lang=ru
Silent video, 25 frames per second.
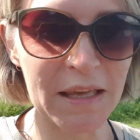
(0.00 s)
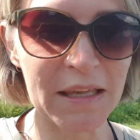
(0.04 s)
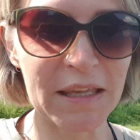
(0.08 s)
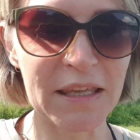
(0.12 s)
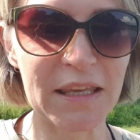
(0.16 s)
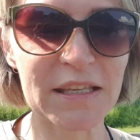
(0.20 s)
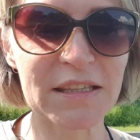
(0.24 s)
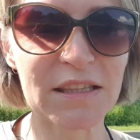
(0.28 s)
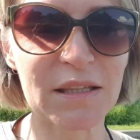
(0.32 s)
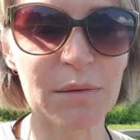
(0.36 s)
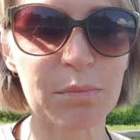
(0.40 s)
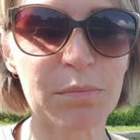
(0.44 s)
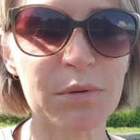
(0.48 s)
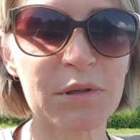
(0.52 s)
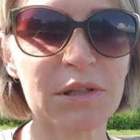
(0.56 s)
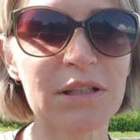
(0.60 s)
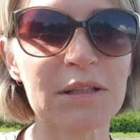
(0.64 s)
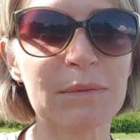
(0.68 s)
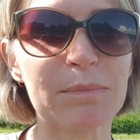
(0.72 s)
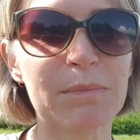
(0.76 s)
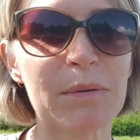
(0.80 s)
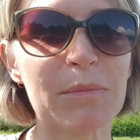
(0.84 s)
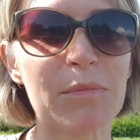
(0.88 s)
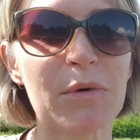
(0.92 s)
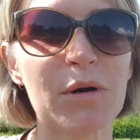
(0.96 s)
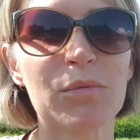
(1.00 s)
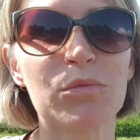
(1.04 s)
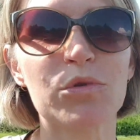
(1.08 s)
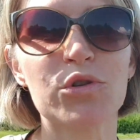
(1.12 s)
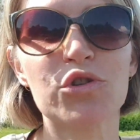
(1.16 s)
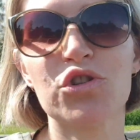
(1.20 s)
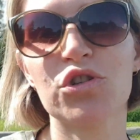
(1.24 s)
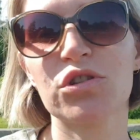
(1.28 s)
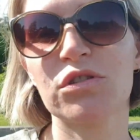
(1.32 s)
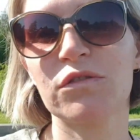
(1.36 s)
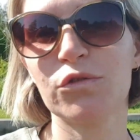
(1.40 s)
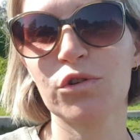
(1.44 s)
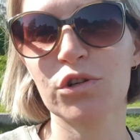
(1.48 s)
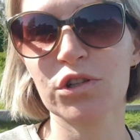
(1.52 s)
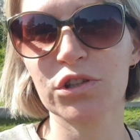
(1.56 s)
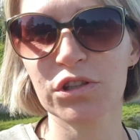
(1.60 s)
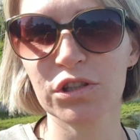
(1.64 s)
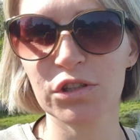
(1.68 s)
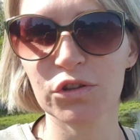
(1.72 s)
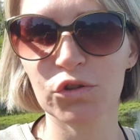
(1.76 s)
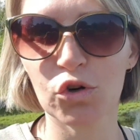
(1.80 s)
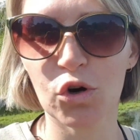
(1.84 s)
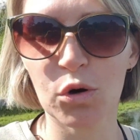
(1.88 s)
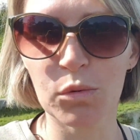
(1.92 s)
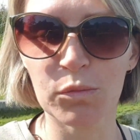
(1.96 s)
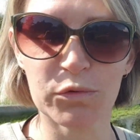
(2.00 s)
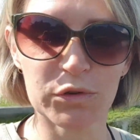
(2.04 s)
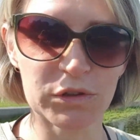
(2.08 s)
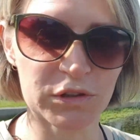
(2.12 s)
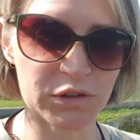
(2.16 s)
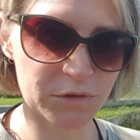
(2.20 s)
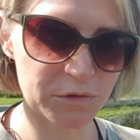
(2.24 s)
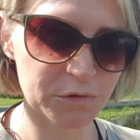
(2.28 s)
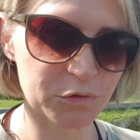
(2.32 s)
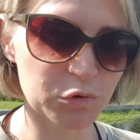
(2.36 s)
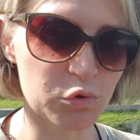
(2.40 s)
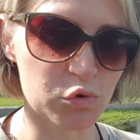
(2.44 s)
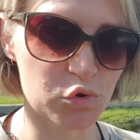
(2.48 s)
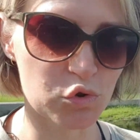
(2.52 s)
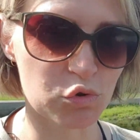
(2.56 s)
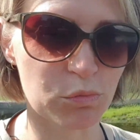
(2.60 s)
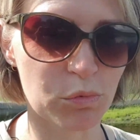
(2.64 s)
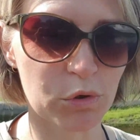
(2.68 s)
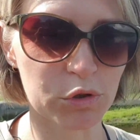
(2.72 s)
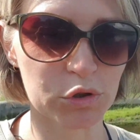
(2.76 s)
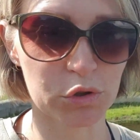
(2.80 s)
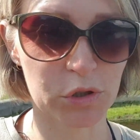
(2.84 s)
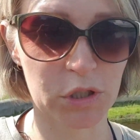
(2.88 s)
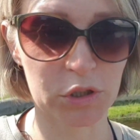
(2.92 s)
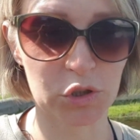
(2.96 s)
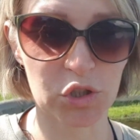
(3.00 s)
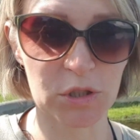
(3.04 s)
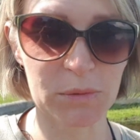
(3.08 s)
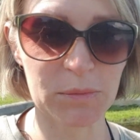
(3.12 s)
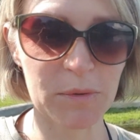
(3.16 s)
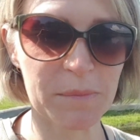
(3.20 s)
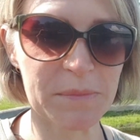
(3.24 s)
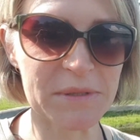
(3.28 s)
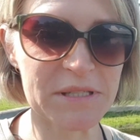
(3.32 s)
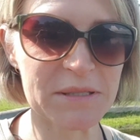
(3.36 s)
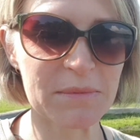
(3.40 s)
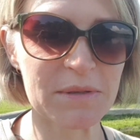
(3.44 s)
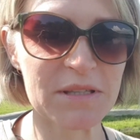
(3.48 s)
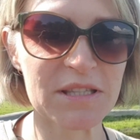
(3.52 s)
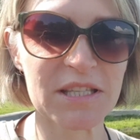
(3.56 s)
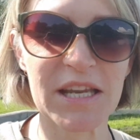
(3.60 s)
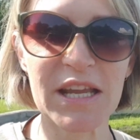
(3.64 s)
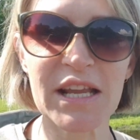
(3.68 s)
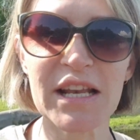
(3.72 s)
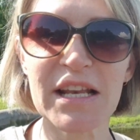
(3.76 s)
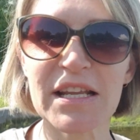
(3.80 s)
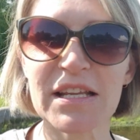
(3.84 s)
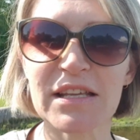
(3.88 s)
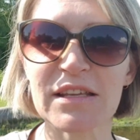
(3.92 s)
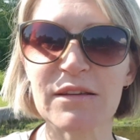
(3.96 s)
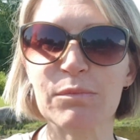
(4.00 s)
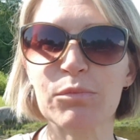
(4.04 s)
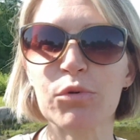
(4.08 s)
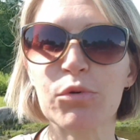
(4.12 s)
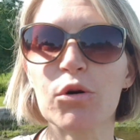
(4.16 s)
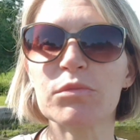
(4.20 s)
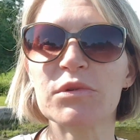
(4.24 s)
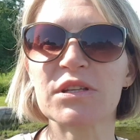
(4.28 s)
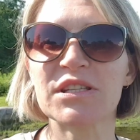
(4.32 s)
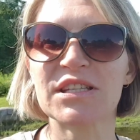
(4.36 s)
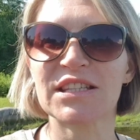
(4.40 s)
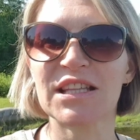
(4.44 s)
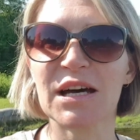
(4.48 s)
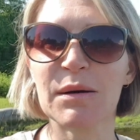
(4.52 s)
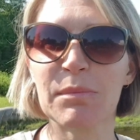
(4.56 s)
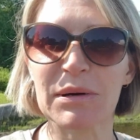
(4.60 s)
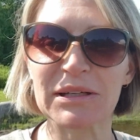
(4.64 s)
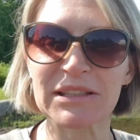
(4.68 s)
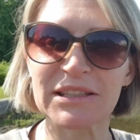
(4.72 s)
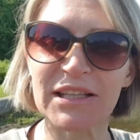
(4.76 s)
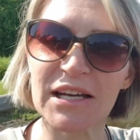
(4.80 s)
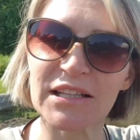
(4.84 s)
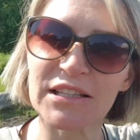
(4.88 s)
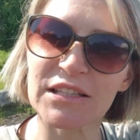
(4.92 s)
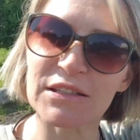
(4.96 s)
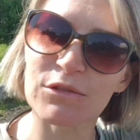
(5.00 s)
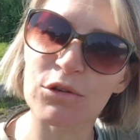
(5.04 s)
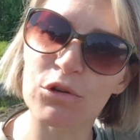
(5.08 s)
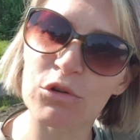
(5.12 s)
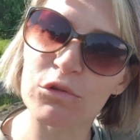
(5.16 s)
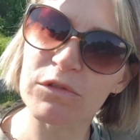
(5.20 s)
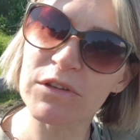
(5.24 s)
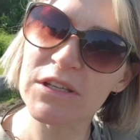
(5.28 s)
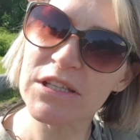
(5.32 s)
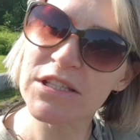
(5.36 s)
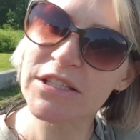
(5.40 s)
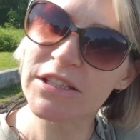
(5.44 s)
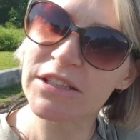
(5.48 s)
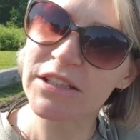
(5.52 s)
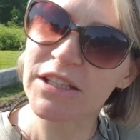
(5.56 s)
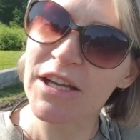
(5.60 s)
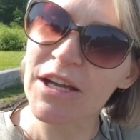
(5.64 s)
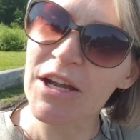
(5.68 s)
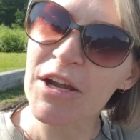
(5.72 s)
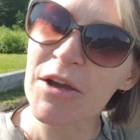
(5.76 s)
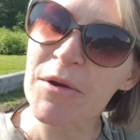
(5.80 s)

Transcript: и это был, по-моему, четвертый дом вот в ту субботу, который мы посмотрели, и помните, да, Богдан его увидел,